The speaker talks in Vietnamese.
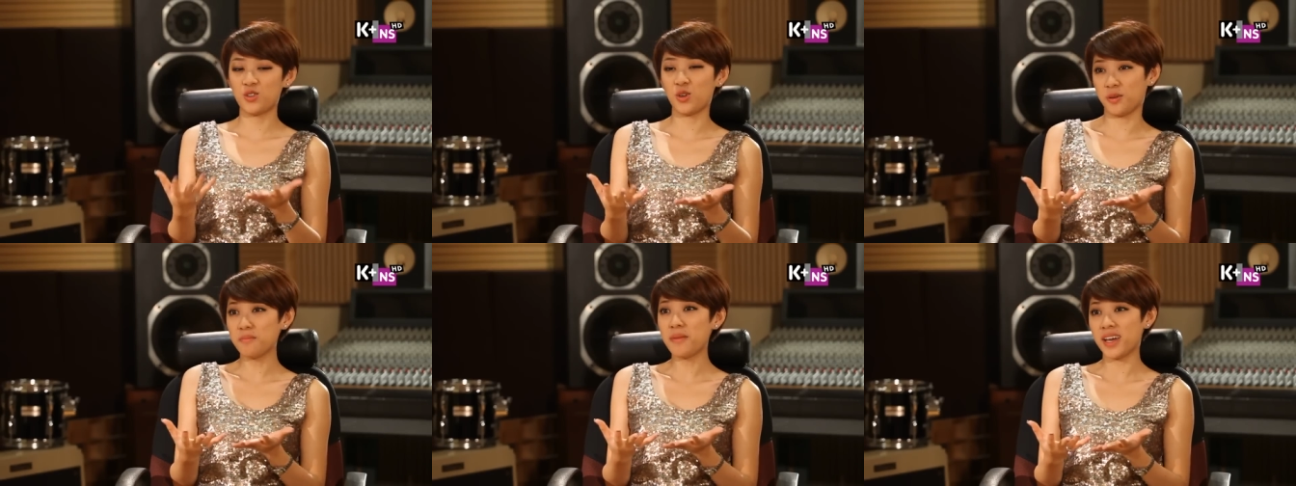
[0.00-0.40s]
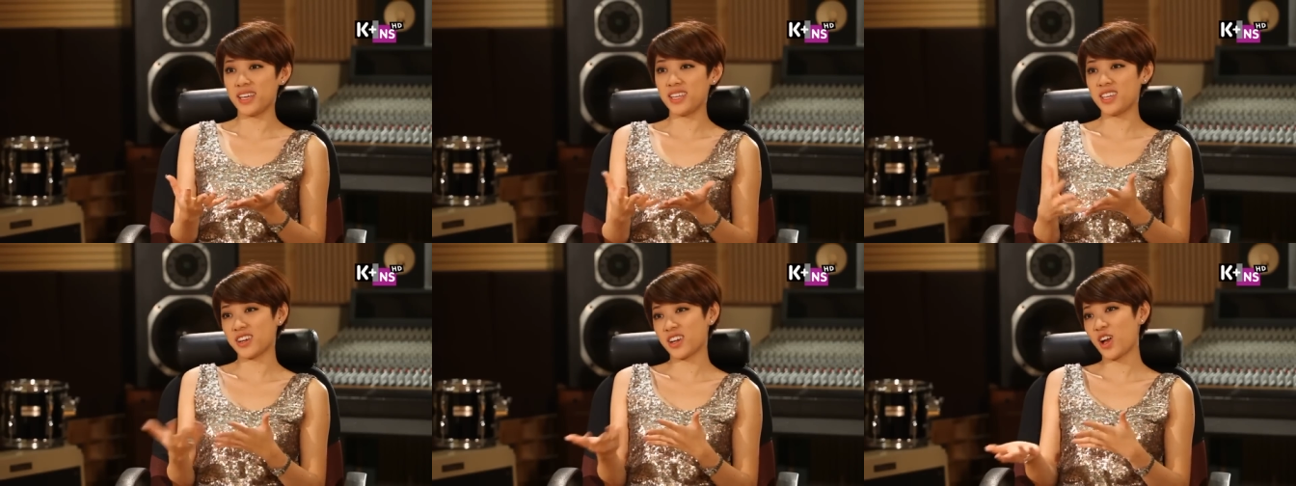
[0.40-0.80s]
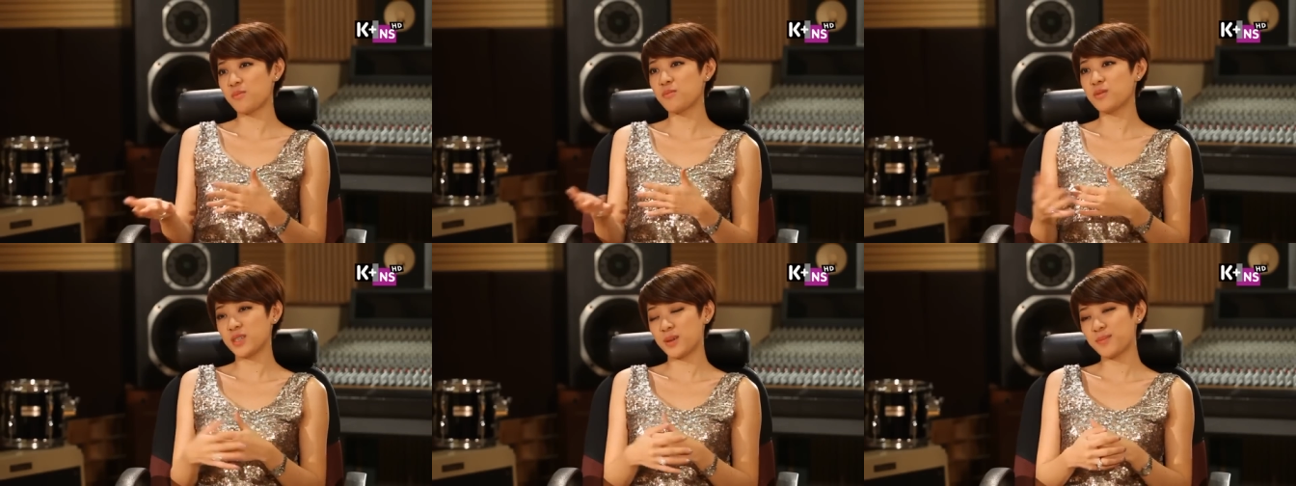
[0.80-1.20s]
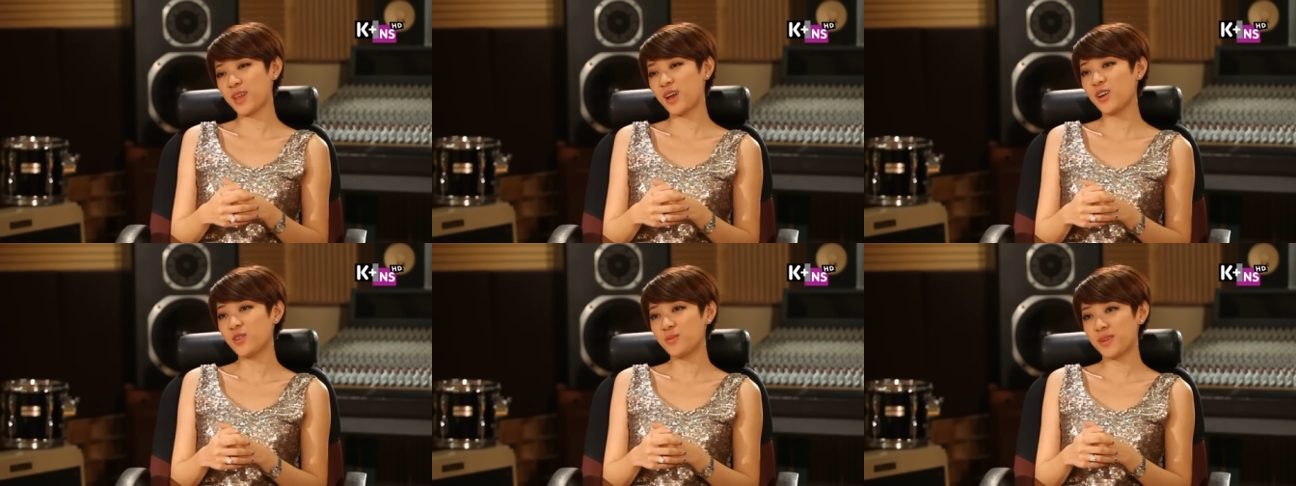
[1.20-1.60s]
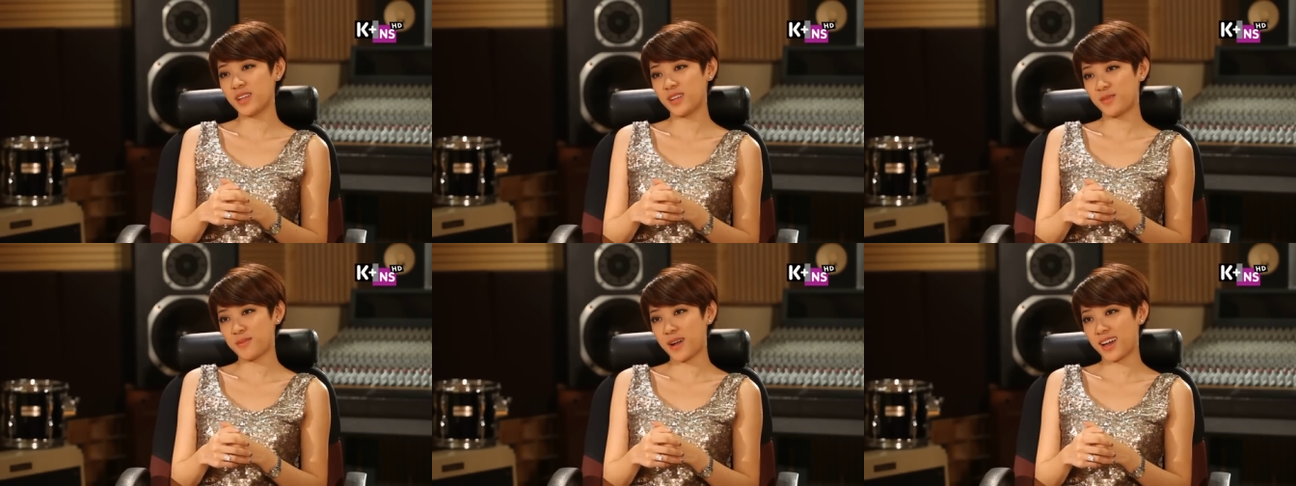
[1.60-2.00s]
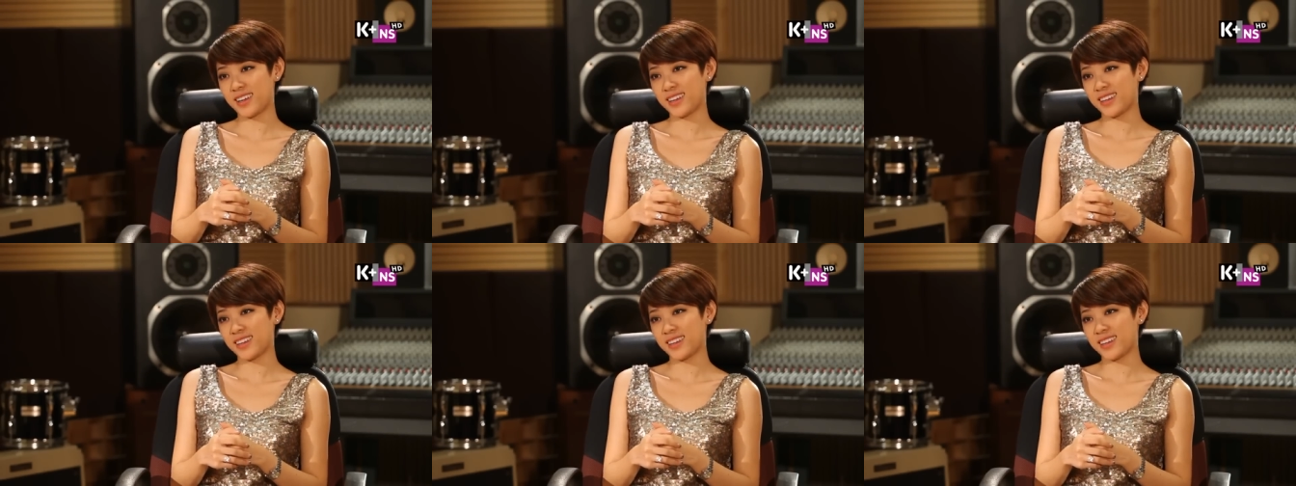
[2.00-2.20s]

uh, chuẩn bị cho các album sắp tới của mình không ạ? À?